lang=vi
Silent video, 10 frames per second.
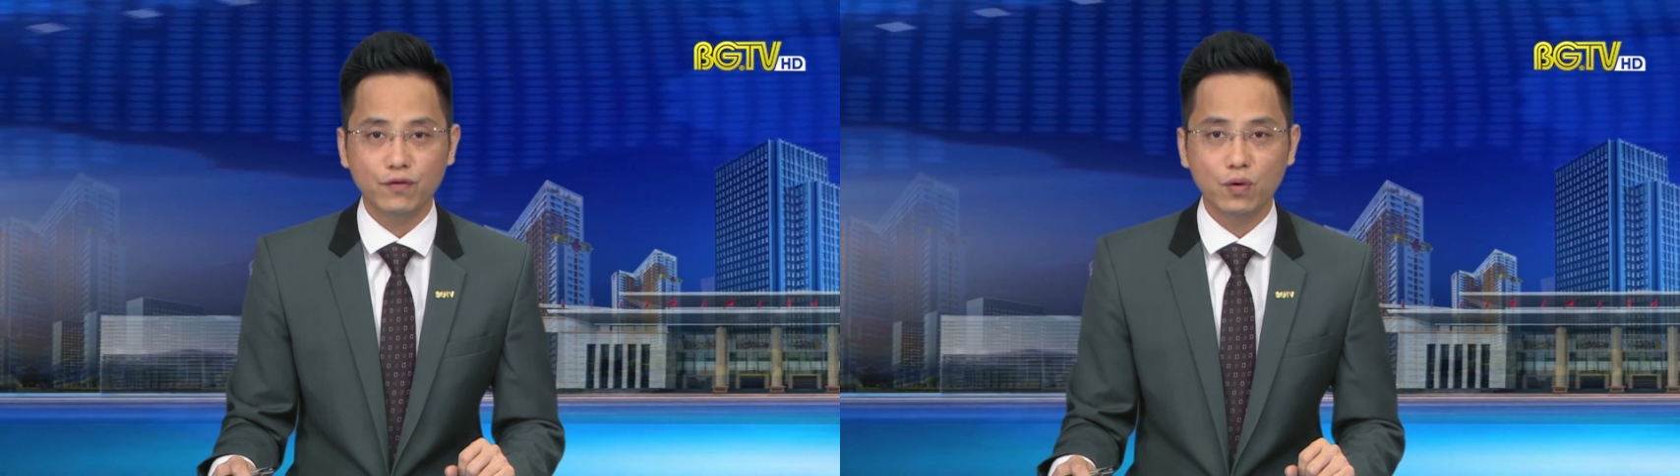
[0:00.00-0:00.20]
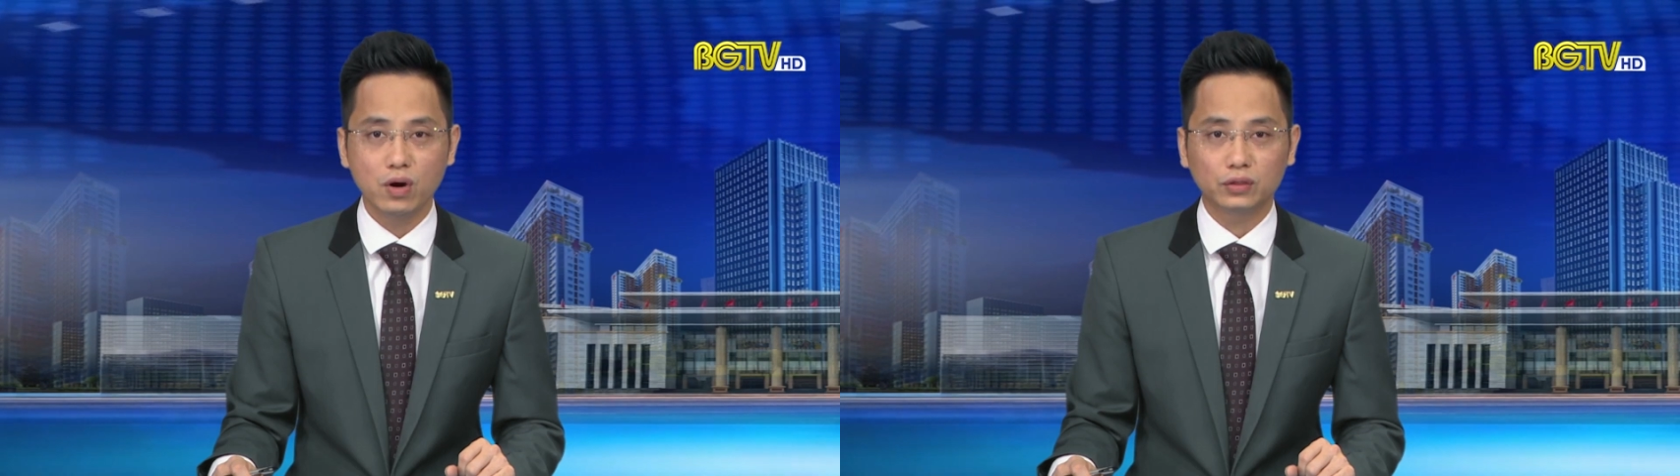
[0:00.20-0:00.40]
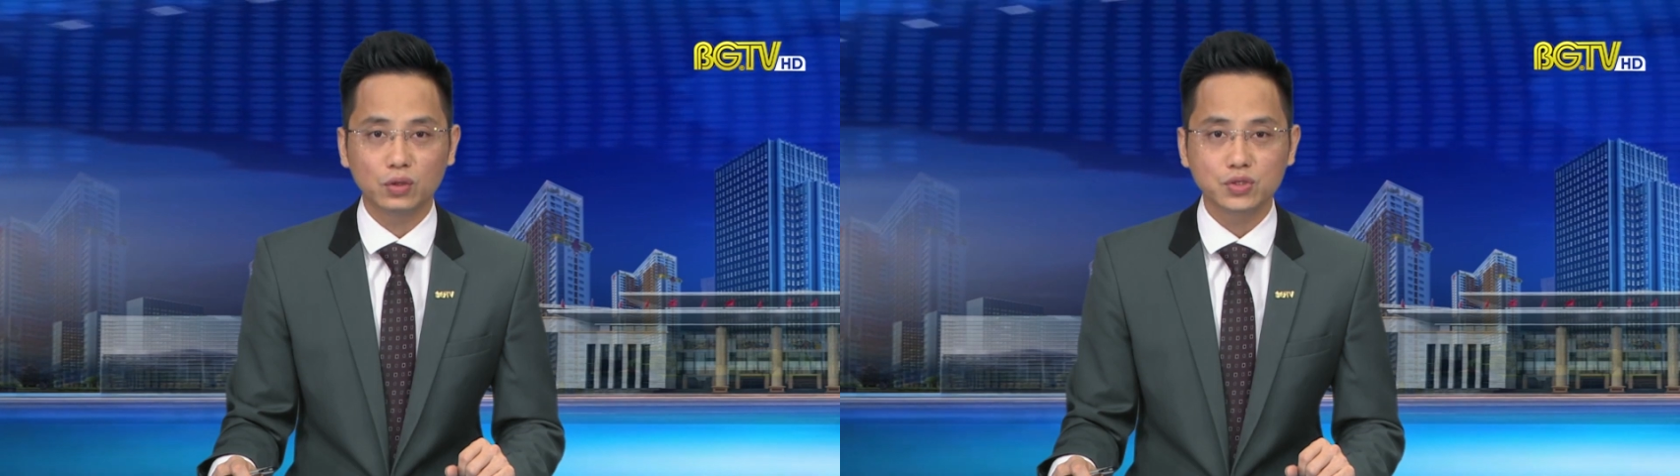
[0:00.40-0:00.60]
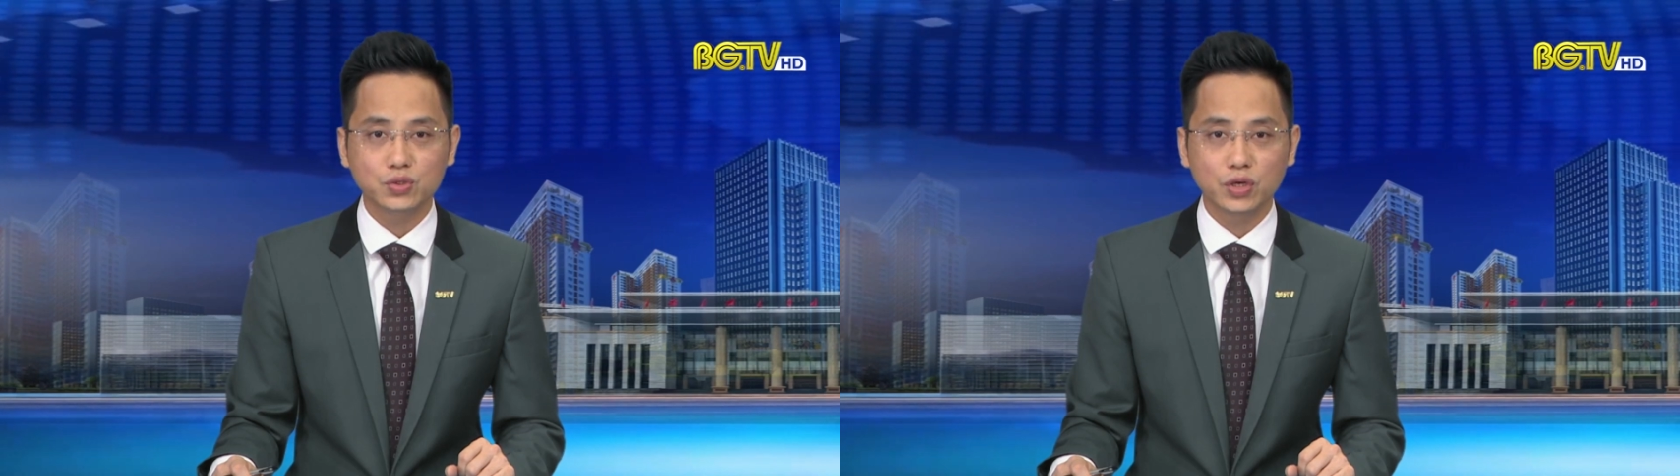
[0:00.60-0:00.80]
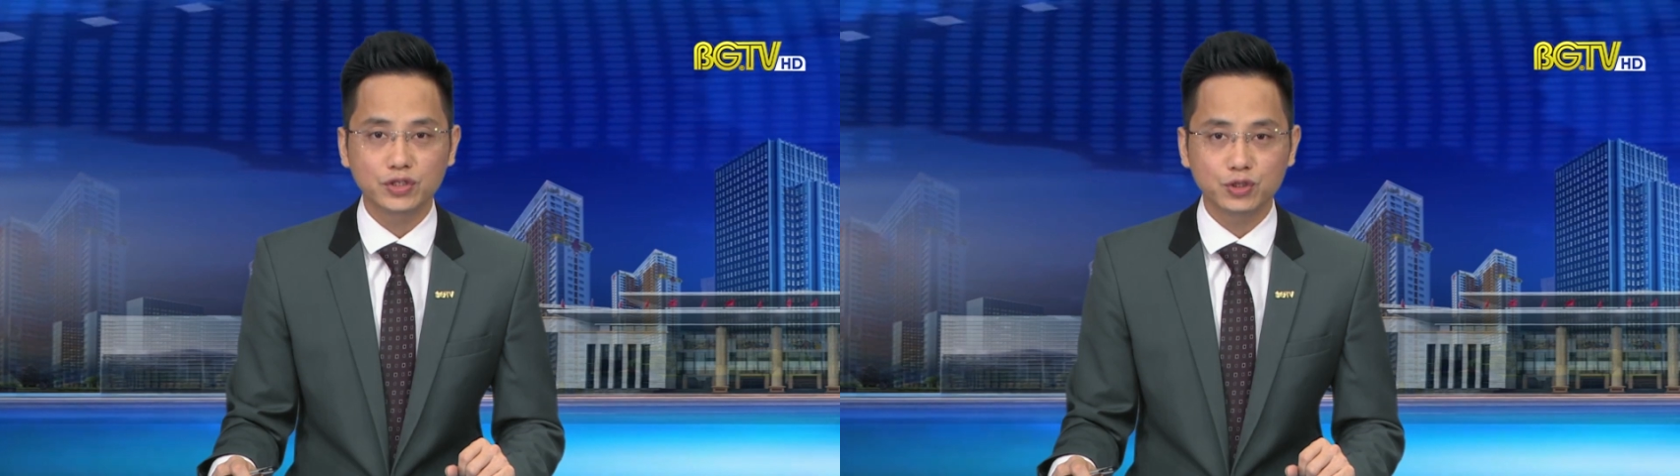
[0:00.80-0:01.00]
Phú ở thôn
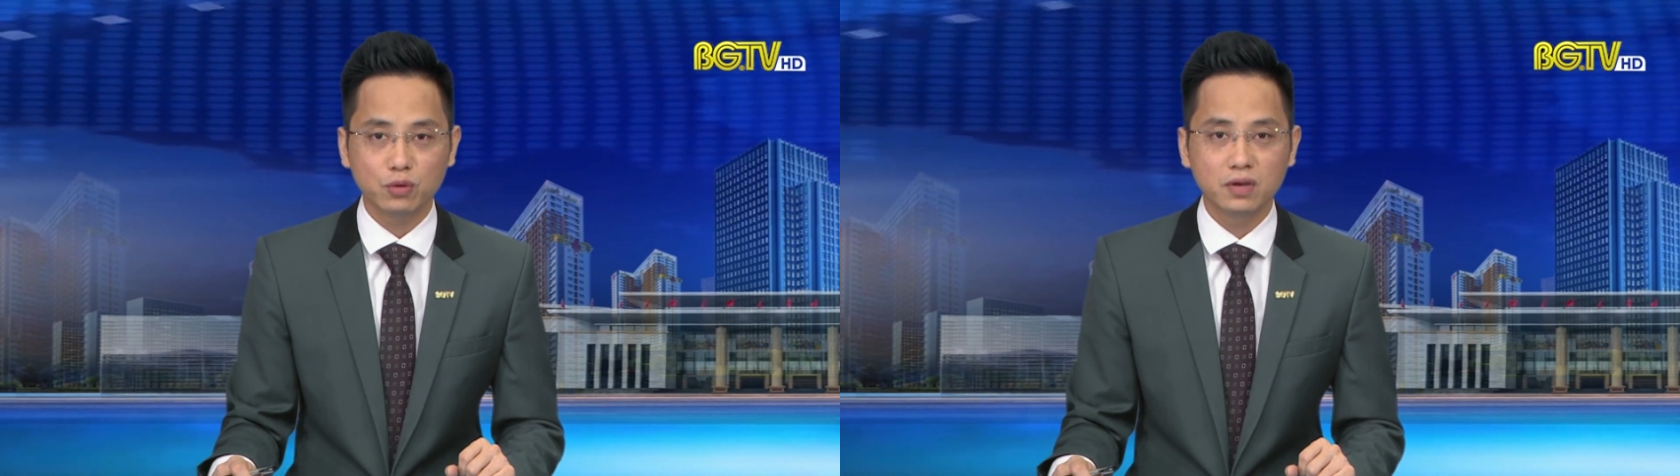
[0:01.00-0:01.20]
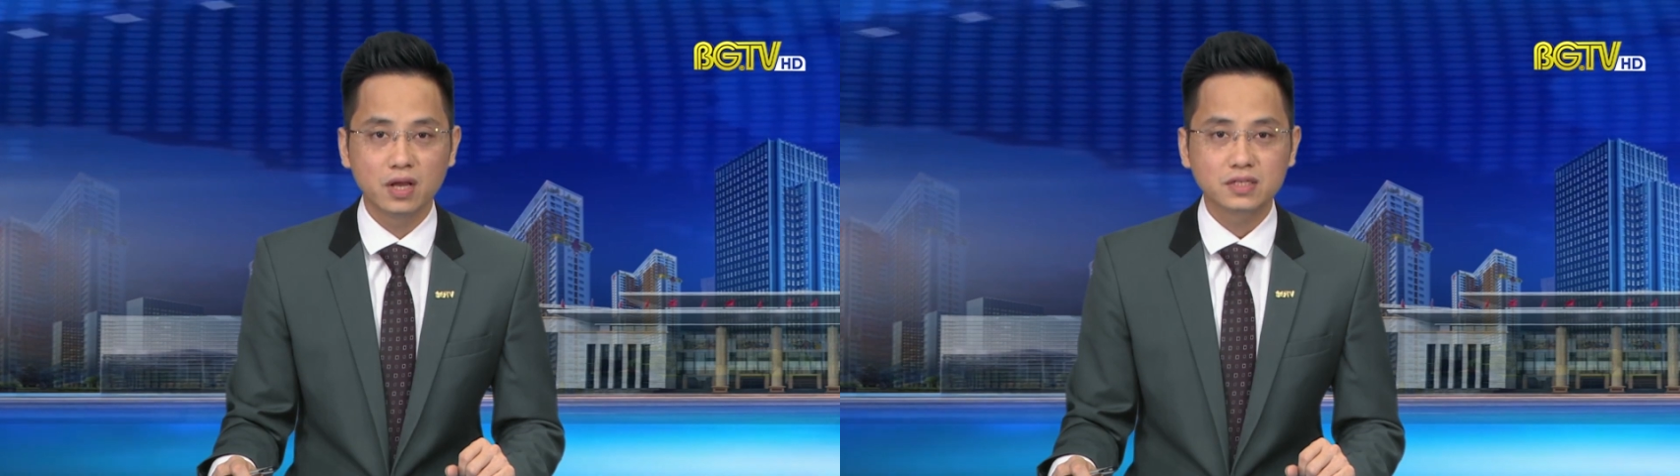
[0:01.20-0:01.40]
Xuân Trung,